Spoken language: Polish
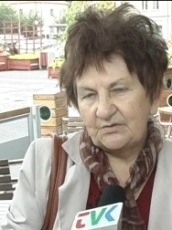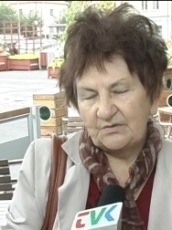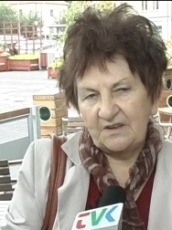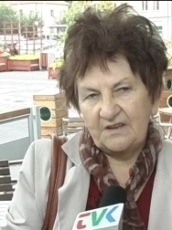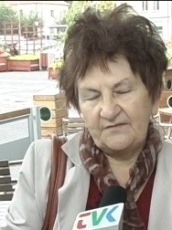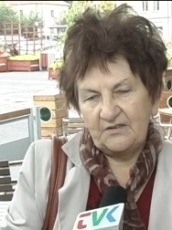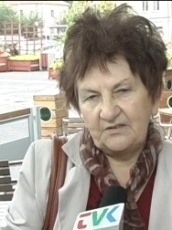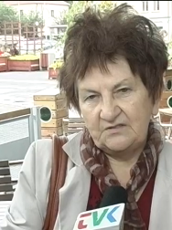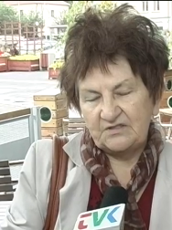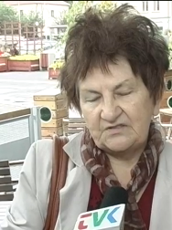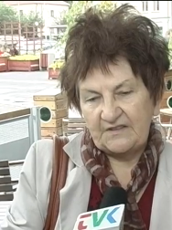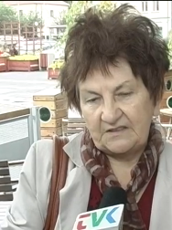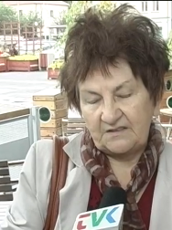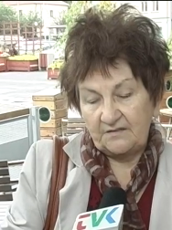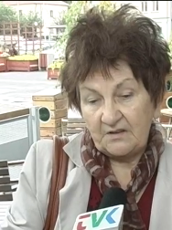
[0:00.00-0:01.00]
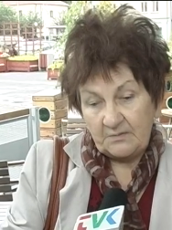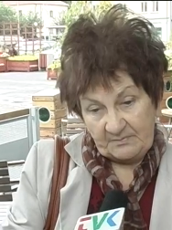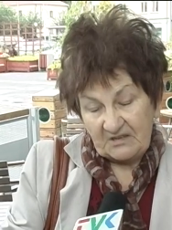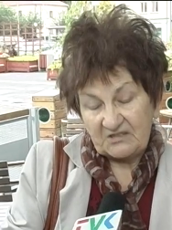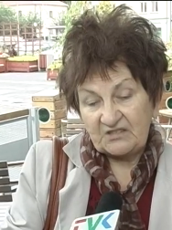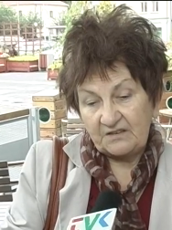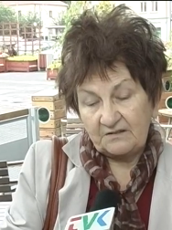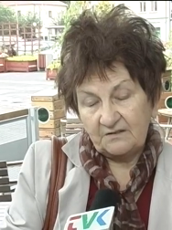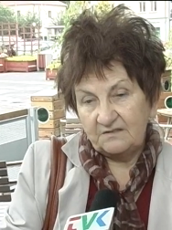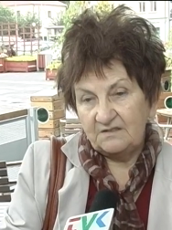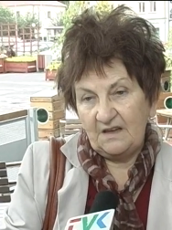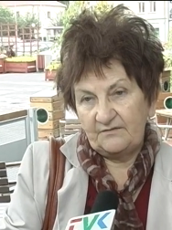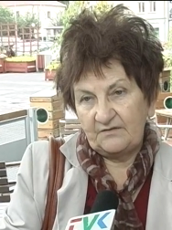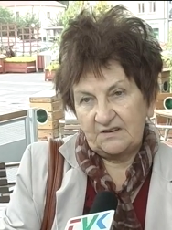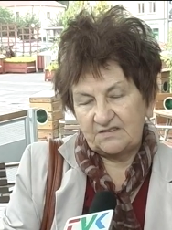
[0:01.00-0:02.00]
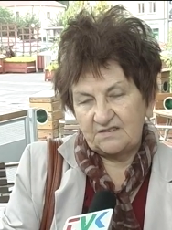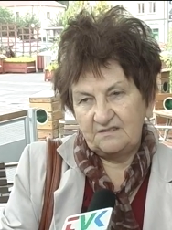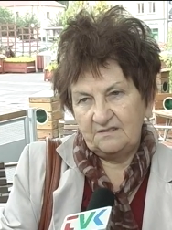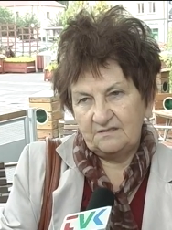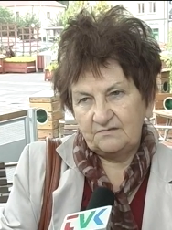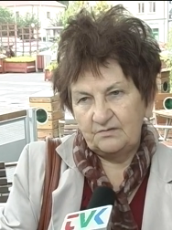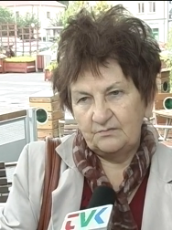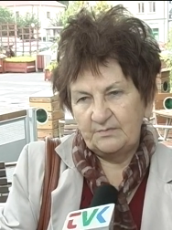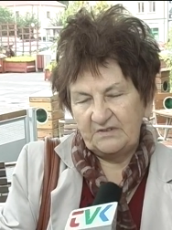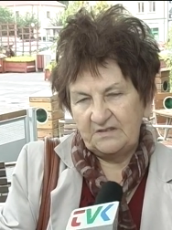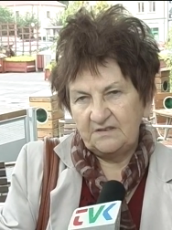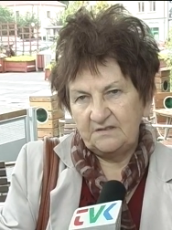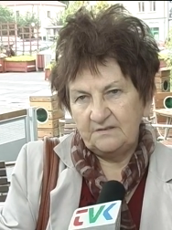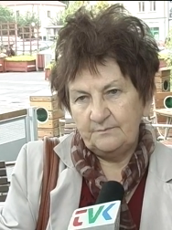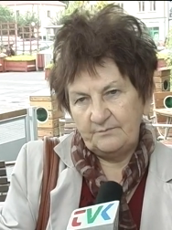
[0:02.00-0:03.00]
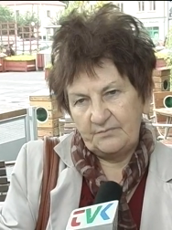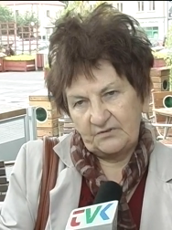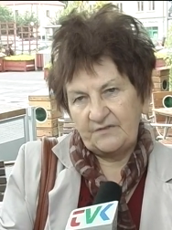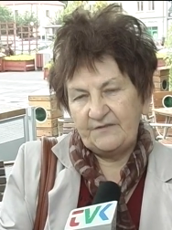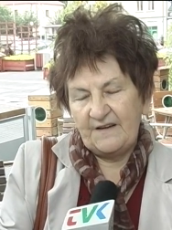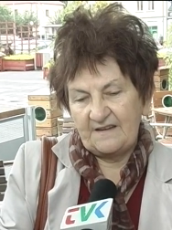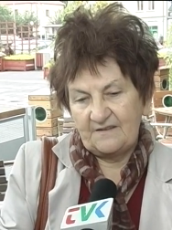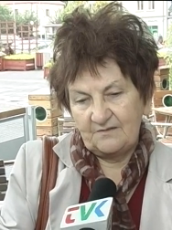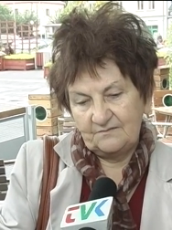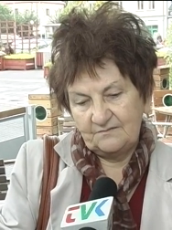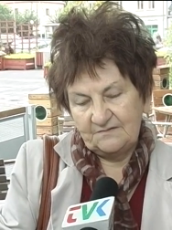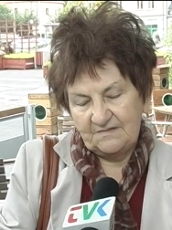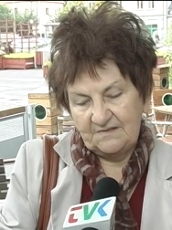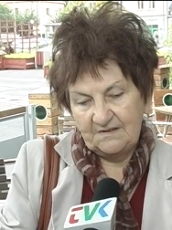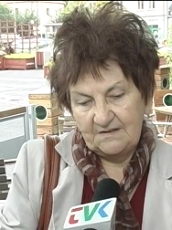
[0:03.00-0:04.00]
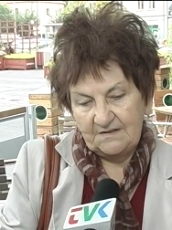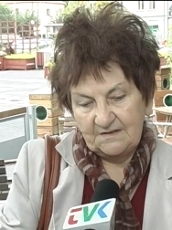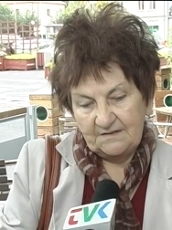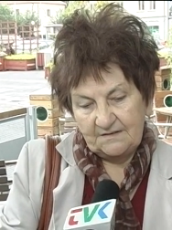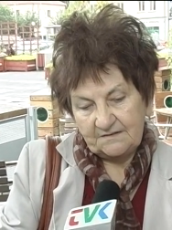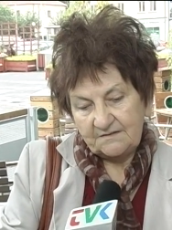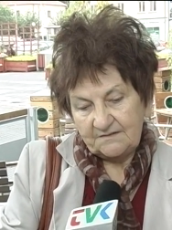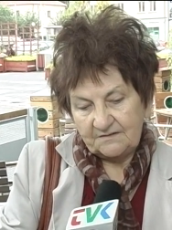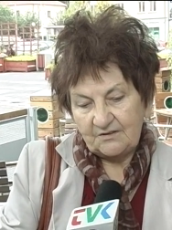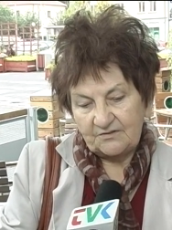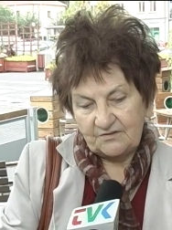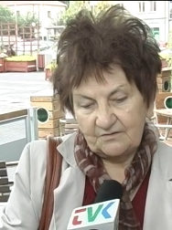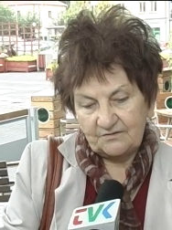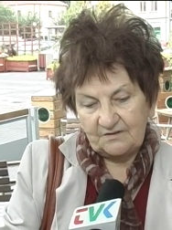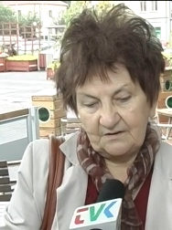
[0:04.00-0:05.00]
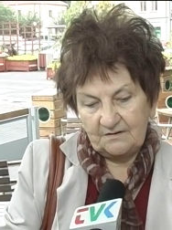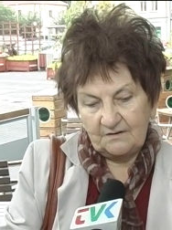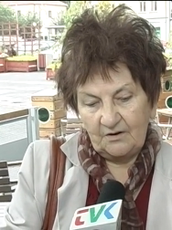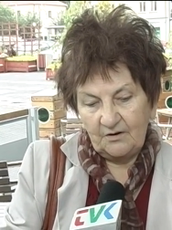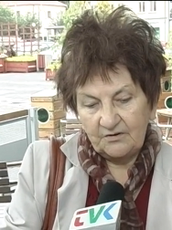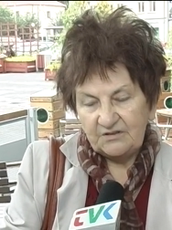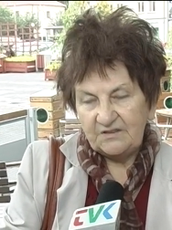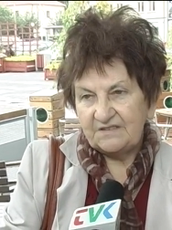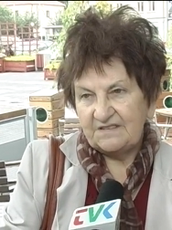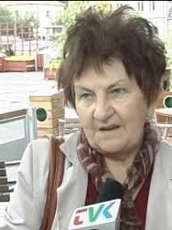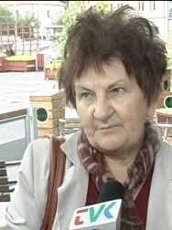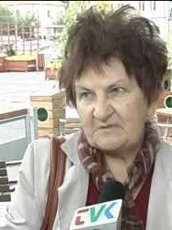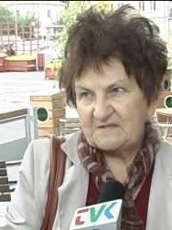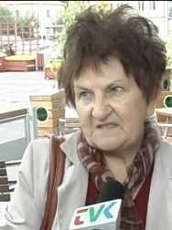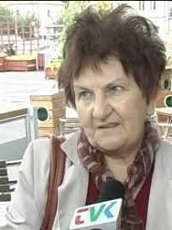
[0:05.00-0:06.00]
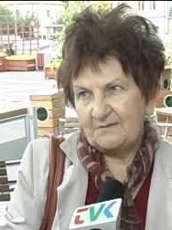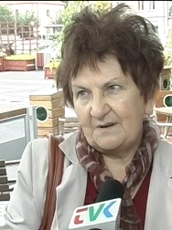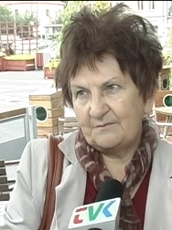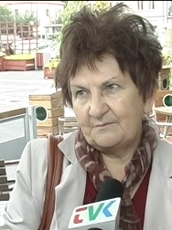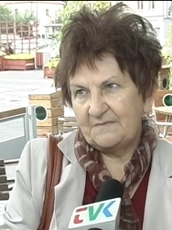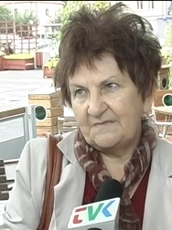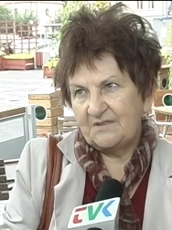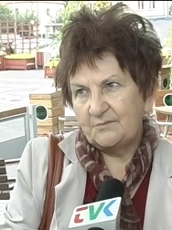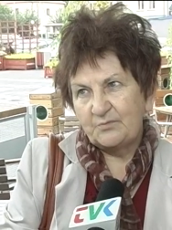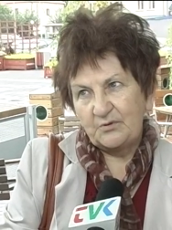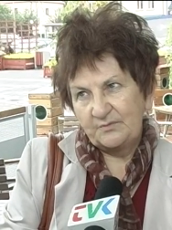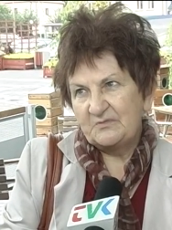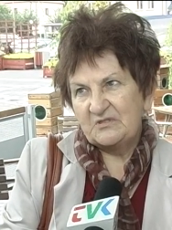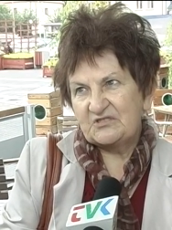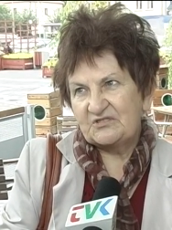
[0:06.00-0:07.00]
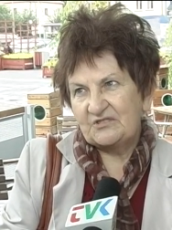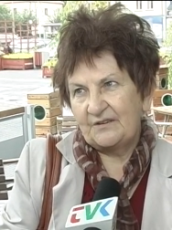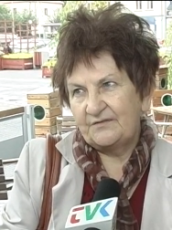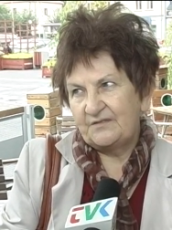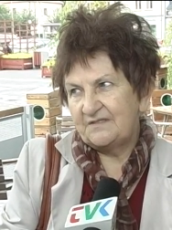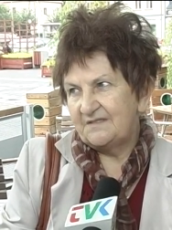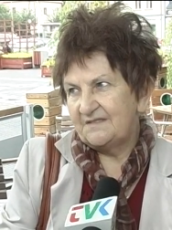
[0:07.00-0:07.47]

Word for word: II wojny światowej. Pierwszego dnia właśnie tu byli pod farą. No to do, o nich napisałam burmistrzowi.